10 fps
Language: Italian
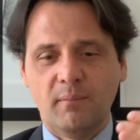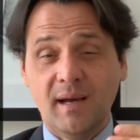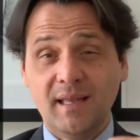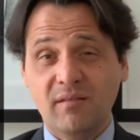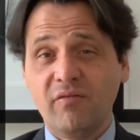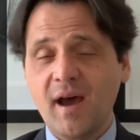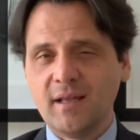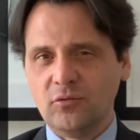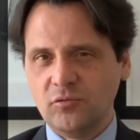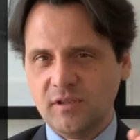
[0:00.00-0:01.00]
ma di
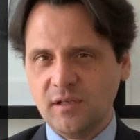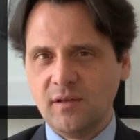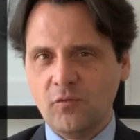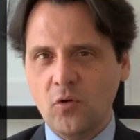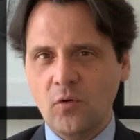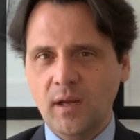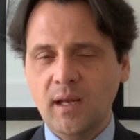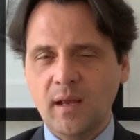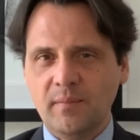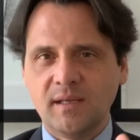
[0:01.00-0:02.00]
fatto siete voi,
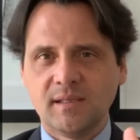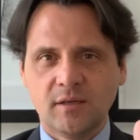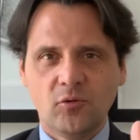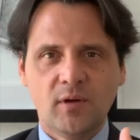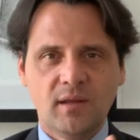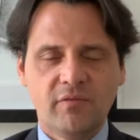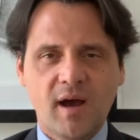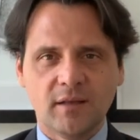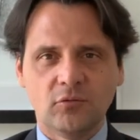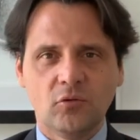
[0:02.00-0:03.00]
l'amministratore di
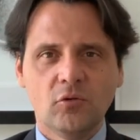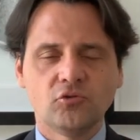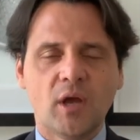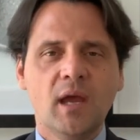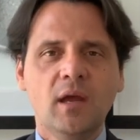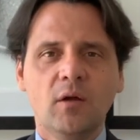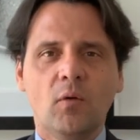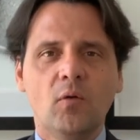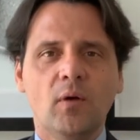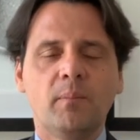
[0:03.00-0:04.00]
fatto, cioè
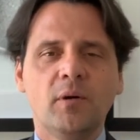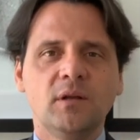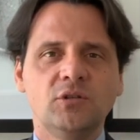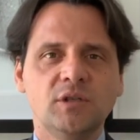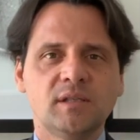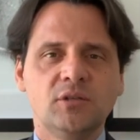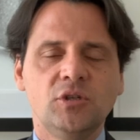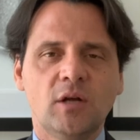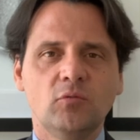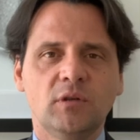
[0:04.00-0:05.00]
quello che poi gi-
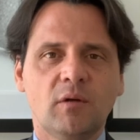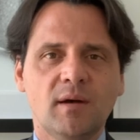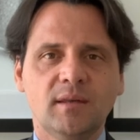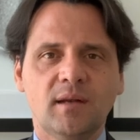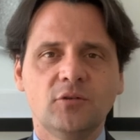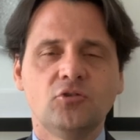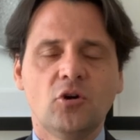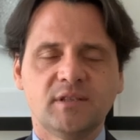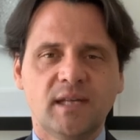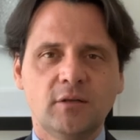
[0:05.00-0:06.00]
gira tutta quanta la
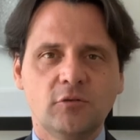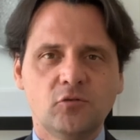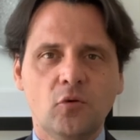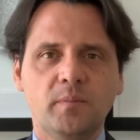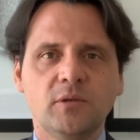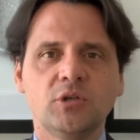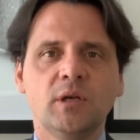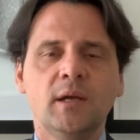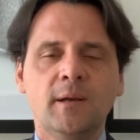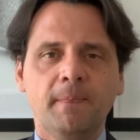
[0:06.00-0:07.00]
giostra dentro il suo
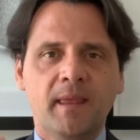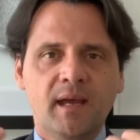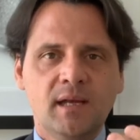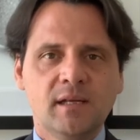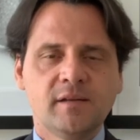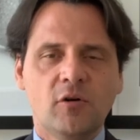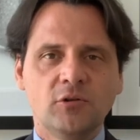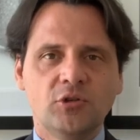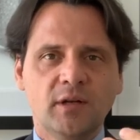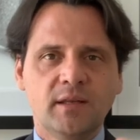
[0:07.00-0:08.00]
PC e
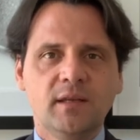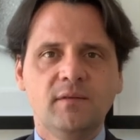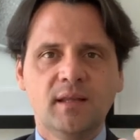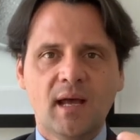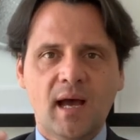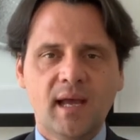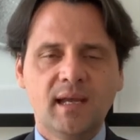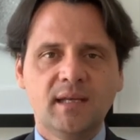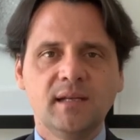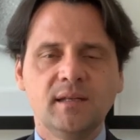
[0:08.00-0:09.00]
svolge l'attività e
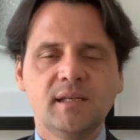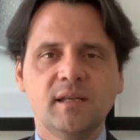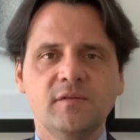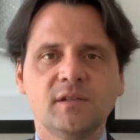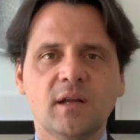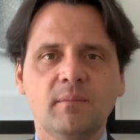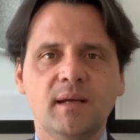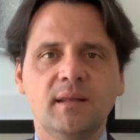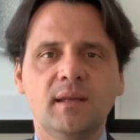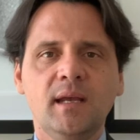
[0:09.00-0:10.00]
chi risiede
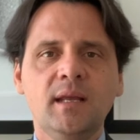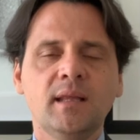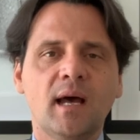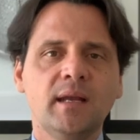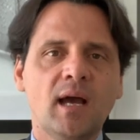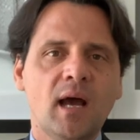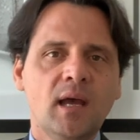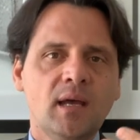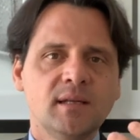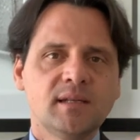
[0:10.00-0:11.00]
fiscalmente in Italia,
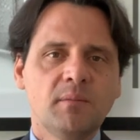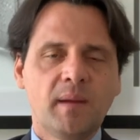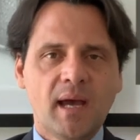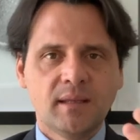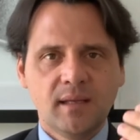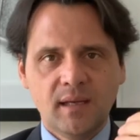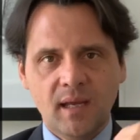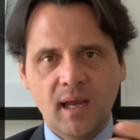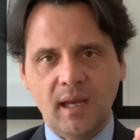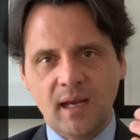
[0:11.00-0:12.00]
sappiate che
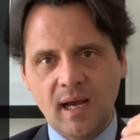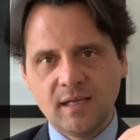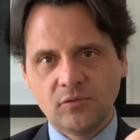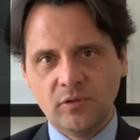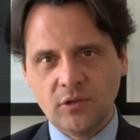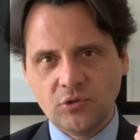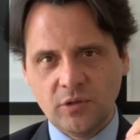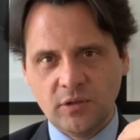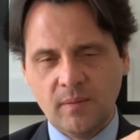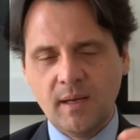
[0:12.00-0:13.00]
in caso di
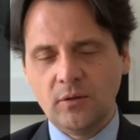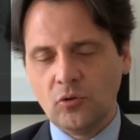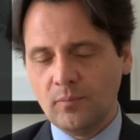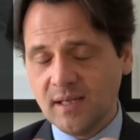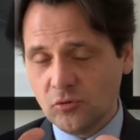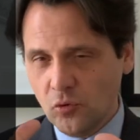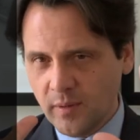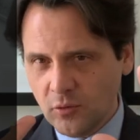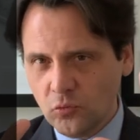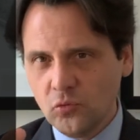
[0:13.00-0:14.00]
accertamento, ma
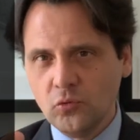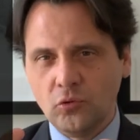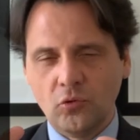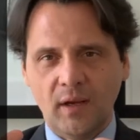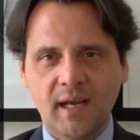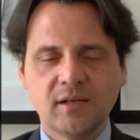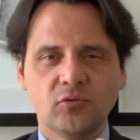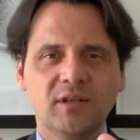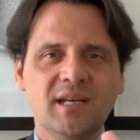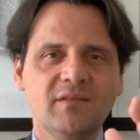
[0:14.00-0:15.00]
soprattutto in caso
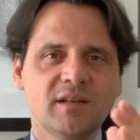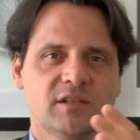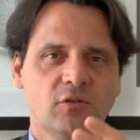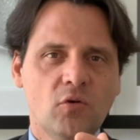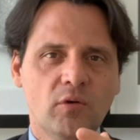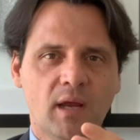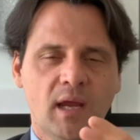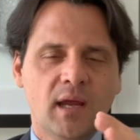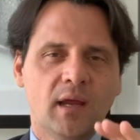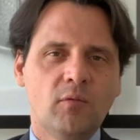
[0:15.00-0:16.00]
di
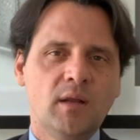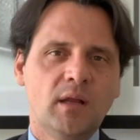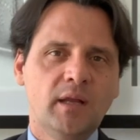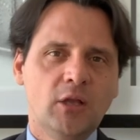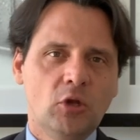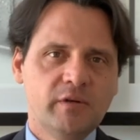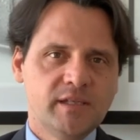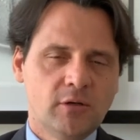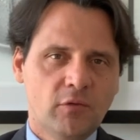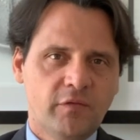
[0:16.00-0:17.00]
evasione, eh, e quindi lì dove
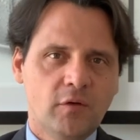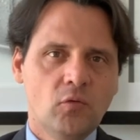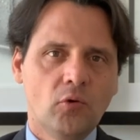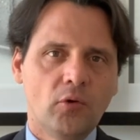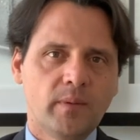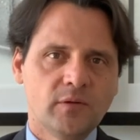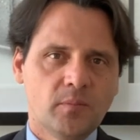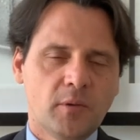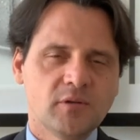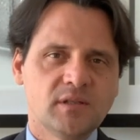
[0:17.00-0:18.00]
si configurano i
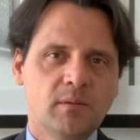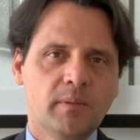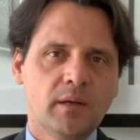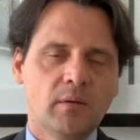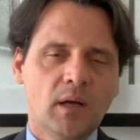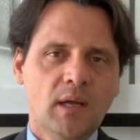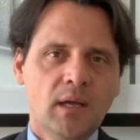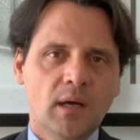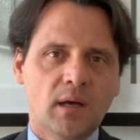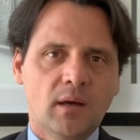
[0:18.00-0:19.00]
presupposti per
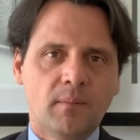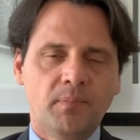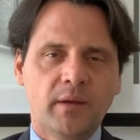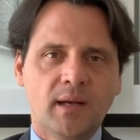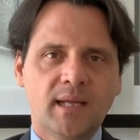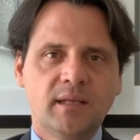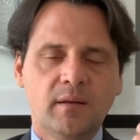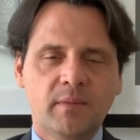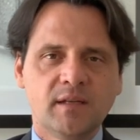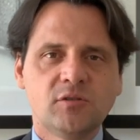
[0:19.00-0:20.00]
ehm, la
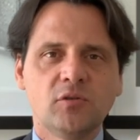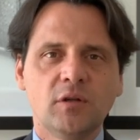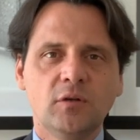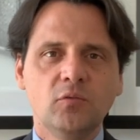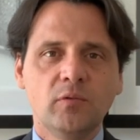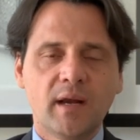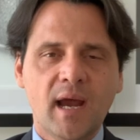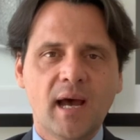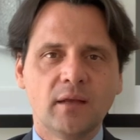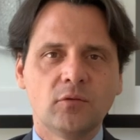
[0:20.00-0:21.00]
determinazione di un
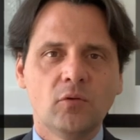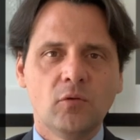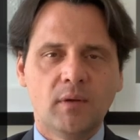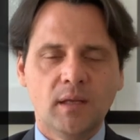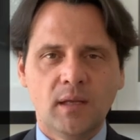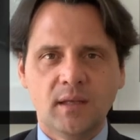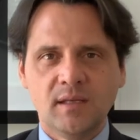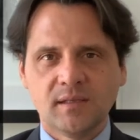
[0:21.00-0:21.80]
reato, quindi di